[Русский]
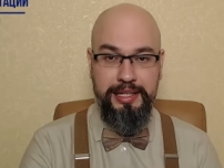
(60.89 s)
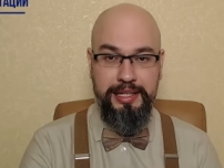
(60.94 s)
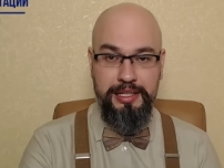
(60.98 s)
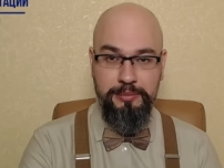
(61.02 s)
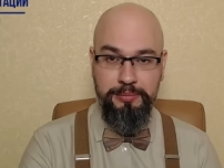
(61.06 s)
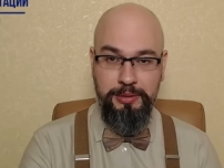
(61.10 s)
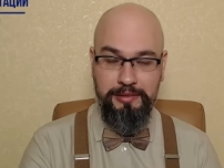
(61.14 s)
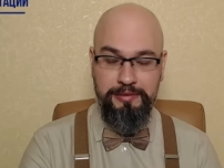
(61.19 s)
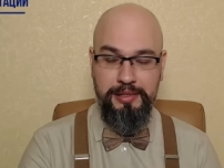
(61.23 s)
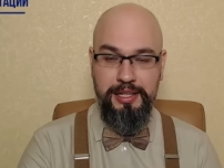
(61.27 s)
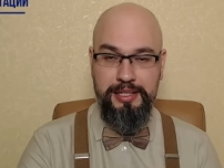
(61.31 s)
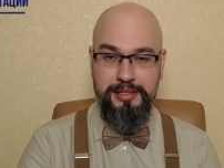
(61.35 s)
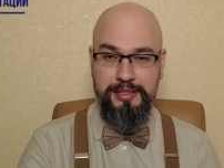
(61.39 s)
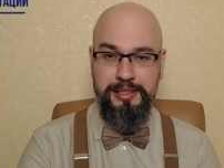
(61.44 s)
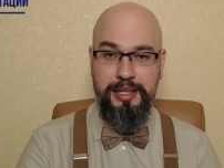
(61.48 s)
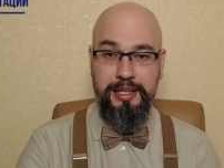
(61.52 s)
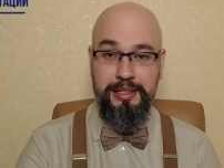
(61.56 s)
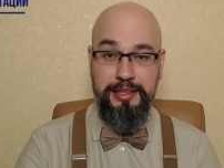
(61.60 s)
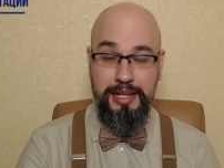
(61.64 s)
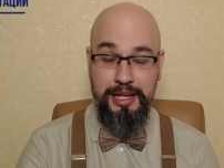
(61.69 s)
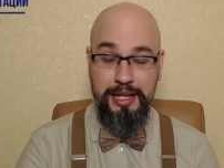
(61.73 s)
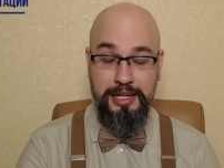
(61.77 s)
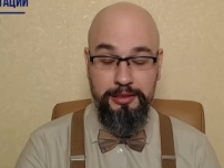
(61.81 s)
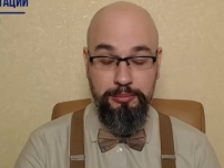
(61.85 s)
не повестки
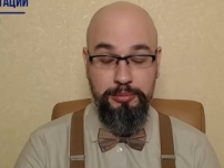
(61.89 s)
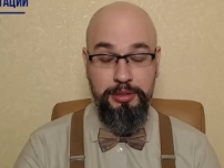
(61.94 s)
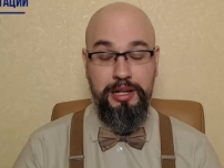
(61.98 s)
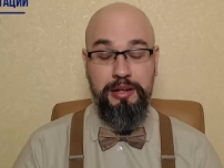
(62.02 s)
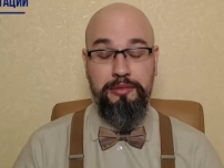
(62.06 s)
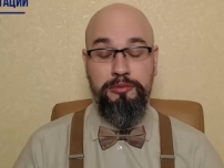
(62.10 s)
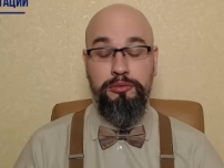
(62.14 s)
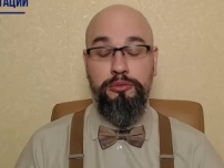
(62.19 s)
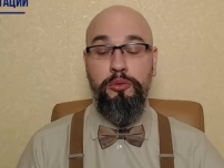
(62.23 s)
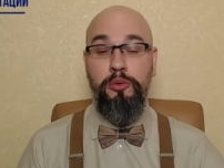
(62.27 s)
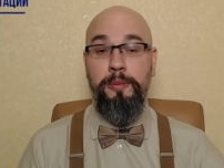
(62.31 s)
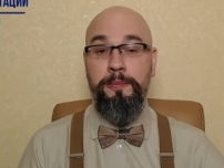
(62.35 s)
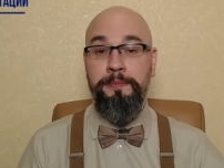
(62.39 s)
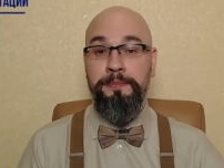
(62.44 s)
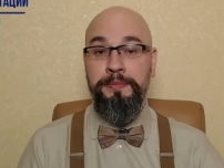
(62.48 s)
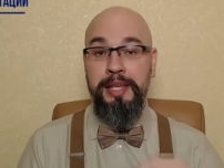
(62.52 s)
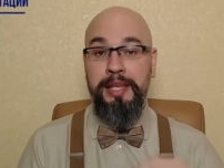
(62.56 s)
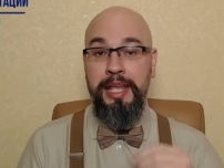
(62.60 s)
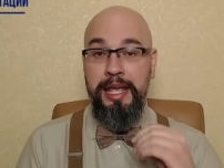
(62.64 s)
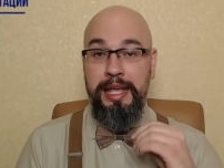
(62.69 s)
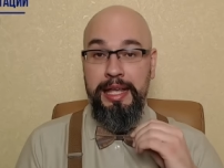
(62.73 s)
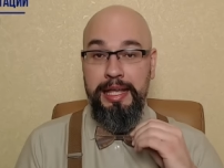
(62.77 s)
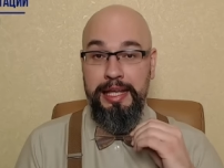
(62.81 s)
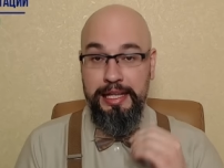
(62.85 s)
на отправку.
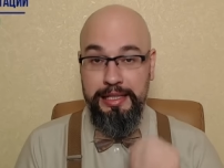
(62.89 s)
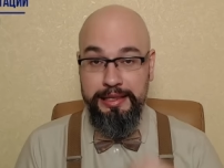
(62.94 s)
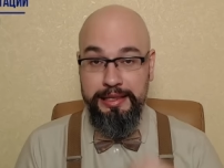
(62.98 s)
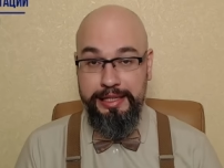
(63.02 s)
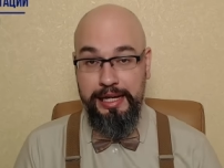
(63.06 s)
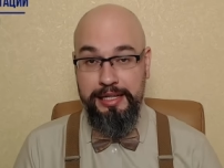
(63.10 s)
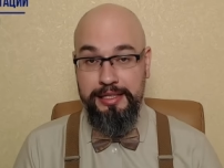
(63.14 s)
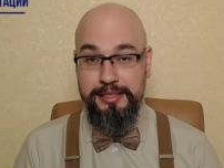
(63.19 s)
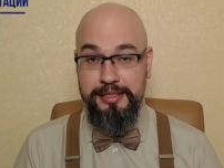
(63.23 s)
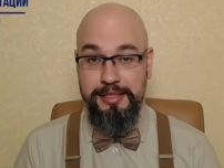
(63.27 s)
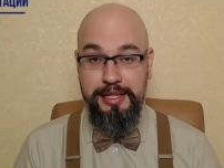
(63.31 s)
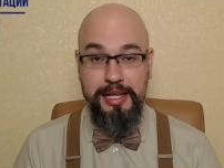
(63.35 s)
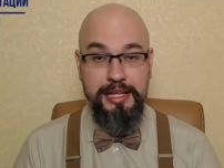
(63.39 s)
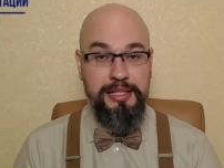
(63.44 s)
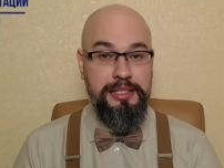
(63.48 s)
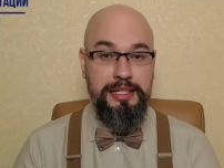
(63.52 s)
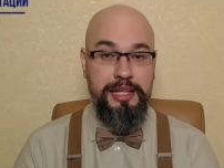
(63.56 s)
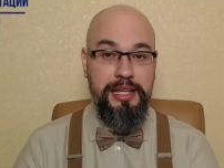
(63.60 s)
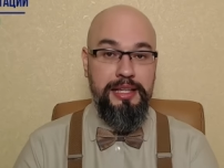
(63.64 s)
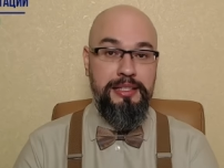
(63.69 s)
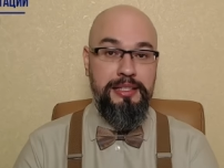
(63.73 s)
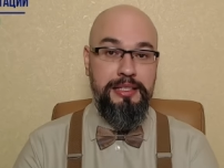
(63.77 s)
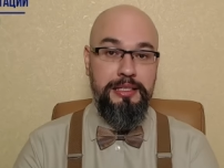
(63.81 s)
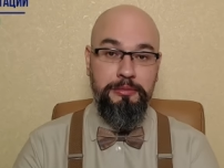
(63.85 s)
Итак, здесь
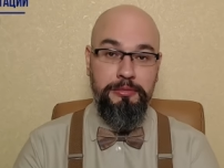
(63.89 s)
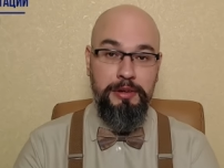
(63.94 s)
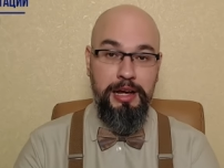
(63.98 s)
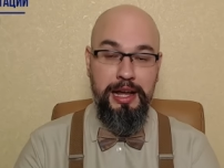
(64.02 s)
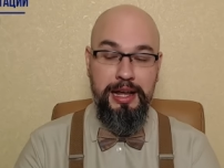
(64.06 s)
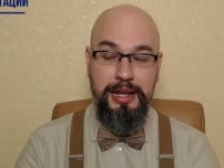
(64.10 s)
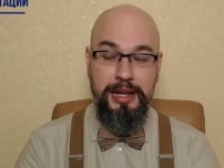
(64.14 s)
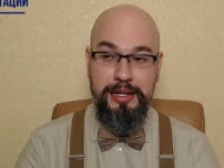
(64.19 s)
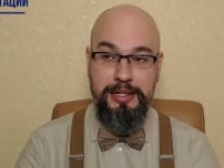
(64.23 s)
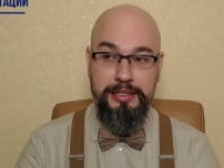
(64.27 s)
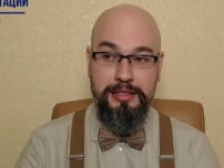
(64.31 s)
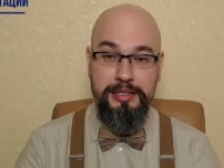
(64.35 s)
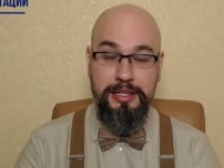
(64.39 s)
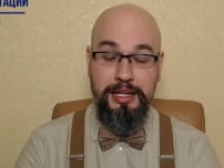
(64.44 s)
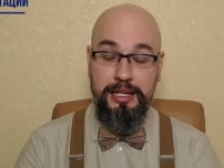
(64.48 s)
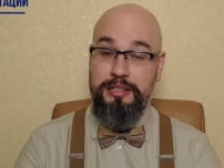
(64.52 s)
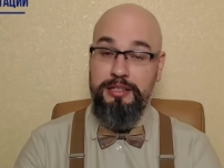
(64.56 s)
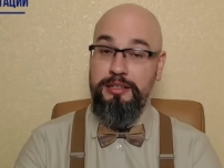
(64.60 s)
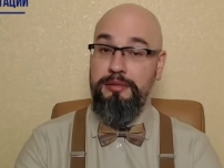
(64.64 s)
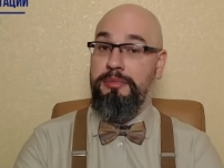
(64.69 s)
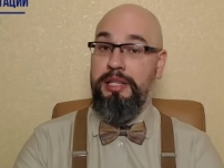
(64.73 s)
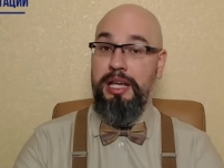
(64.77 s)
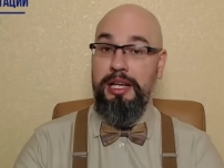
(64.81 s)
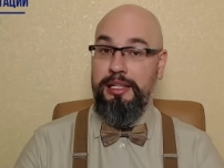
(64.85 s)
есть два,
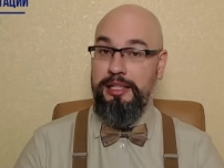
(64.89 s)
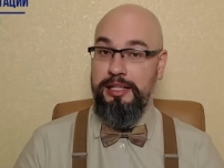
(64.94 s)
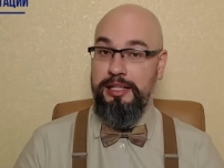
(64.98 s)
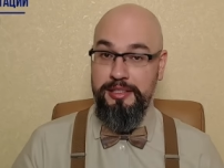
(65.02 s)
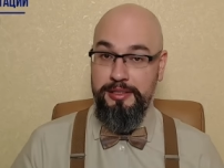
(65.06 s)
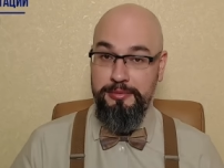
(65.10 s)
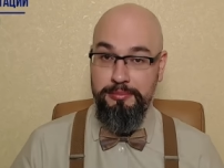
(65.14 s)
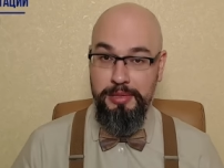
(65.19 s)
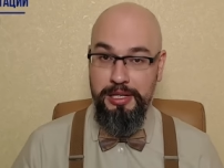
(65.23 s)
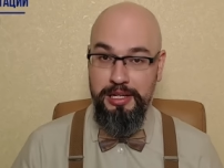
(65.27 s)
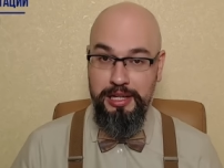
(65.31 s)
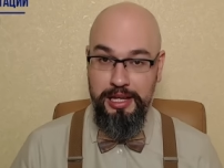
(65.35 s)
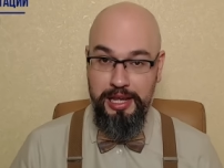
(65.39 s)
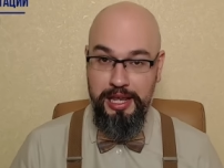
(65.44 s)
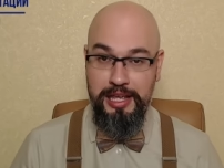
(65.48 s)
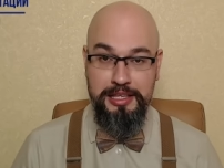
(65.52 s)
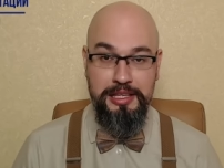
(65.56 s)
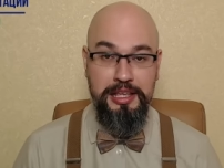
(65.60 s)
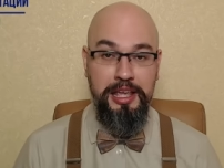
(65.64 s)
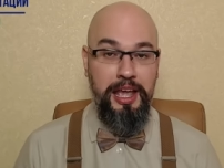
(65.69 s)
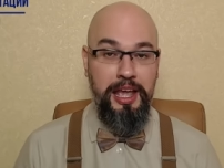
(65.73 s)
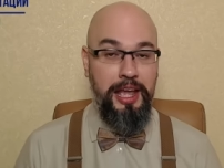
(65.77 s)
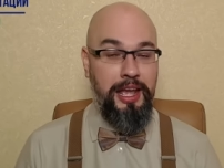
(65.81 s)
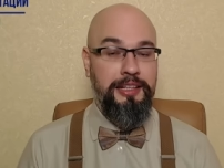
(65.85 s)
скажем так,
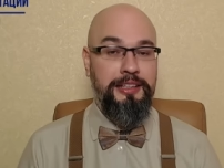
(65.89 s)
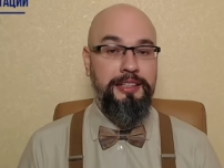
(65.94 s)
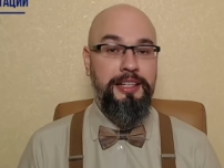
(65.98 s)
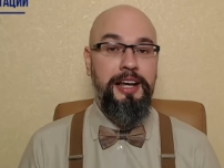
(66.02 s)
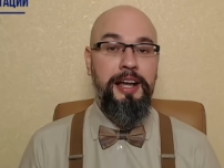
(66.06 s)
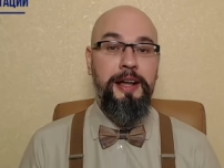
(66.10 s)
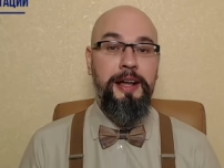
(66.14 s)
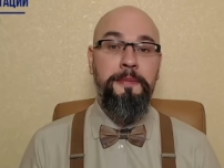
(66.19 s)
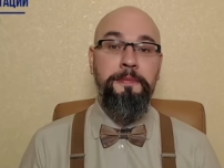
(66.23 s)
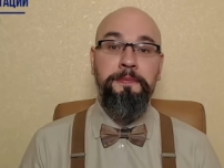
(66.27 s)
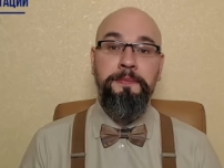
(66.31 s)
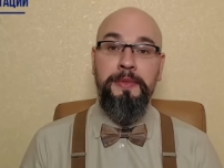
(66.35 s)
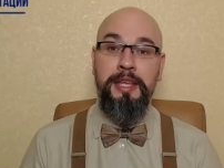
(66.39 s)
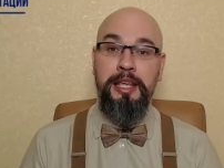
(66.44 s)
измерения, да.